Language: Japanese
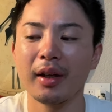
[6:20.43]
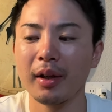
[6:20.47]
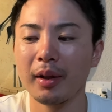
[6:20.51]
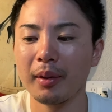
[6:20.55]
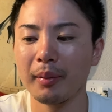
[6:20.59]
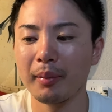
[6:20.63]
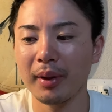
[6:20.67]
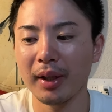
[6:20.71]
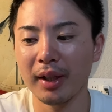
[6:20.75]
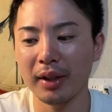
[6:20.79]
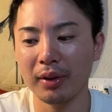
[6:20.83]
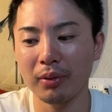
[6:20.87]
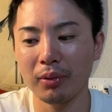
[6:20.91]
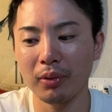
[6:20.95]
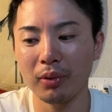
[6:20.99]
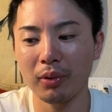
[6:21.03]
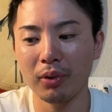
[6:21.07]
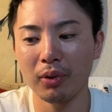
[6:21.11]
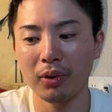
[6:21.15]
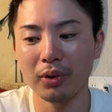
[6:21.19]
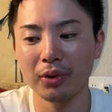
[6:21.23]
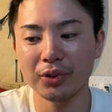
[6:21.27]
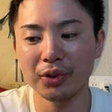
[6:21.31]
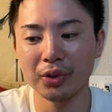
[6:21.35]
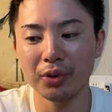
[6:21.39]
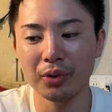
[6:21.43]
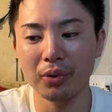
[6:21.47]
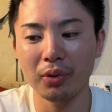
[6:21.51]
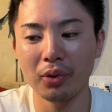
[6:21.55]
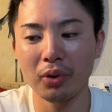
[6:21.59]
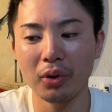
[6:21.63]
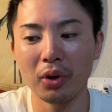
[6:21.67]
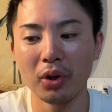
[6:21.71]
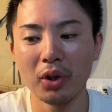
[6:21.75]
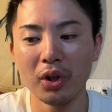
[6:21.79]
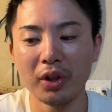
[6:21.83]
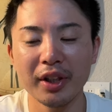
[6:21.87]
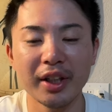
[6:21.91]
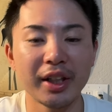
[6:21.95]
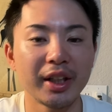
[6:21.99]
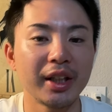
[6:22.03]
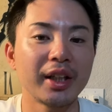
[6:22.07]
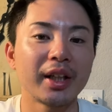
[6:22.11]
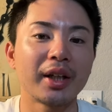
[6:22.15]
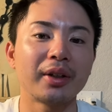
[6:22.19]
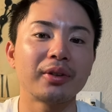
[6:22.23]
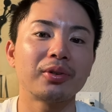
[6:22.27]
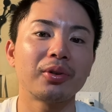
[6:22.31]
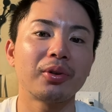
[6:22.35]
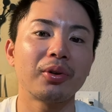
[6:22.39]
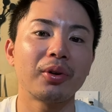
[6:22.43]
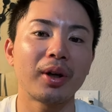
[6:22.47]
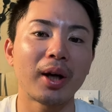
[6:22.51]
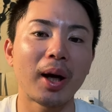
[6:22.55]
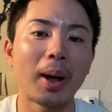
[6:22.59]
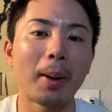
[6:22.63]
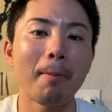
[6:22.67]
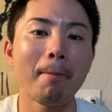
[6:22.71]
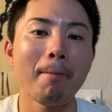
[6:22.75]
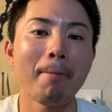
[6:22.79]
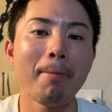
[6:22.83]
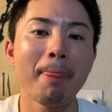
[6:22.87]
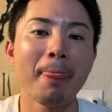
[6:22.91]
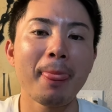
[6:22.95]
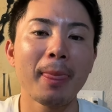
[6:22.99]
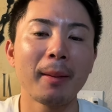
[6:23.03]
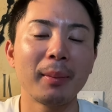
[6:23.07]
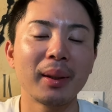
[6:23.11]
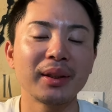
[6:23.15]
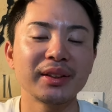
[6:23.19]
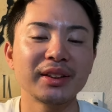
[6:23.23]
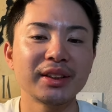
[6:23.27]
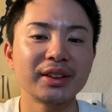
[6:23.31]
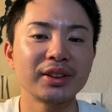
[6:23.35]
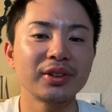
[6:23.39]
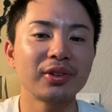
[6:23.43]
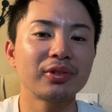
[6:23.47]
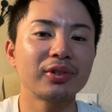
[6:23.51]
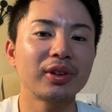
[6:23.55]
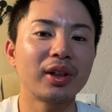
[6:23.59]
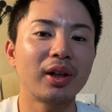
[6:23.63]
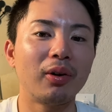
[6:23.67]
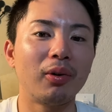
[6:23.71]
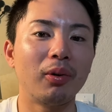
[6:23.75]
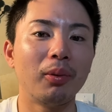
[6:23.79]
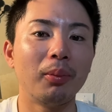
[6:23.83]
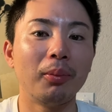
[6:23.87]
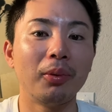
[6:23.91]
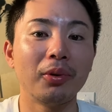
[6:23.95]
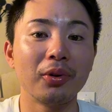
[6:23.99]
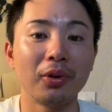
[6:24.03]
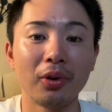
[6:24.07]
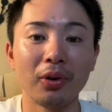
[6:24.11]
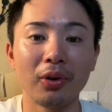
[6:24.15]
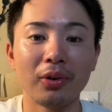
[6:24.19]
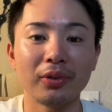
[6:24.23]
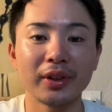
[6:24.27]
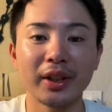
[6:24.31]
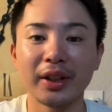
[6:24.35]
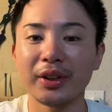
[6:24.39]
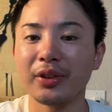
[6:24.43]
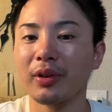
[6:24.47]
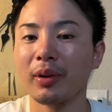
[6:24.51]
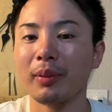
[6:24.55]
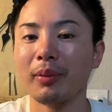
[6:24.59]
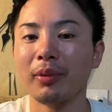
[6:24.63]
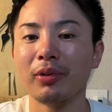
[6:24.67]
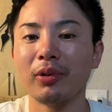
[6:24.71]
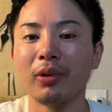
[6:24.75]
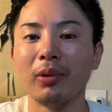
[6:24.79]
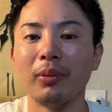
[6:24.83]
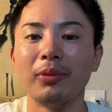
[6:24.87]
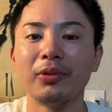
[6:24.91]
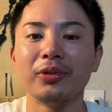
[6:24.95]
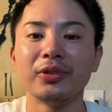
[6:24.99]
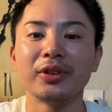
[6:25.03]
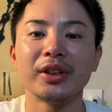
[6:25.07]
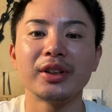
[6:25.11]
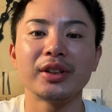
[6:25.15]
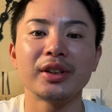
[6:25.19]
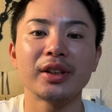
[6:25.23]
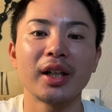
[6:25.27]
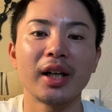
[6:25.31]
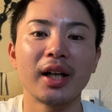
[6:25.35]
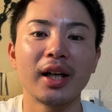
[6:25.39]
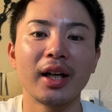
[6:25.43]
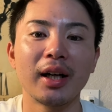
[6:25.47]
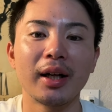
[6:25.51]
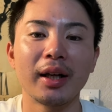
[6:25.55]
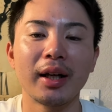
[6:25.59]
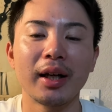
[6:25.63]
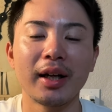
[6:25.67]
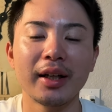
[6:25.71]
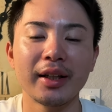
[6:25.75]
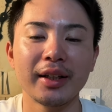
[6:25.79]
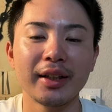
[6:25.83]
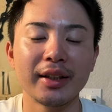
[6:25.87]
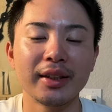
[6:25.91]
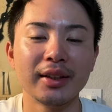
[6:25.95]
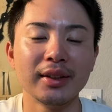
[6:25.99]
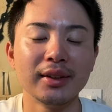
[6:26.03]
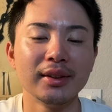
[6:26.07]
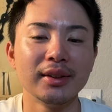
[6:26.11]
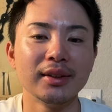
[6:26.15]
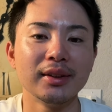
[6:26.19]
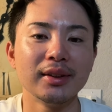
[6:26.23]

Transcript: えー、まあこう、ちょっとこう、気になるというか、まあ実力は本物だとは僕は思うんですが、やはり、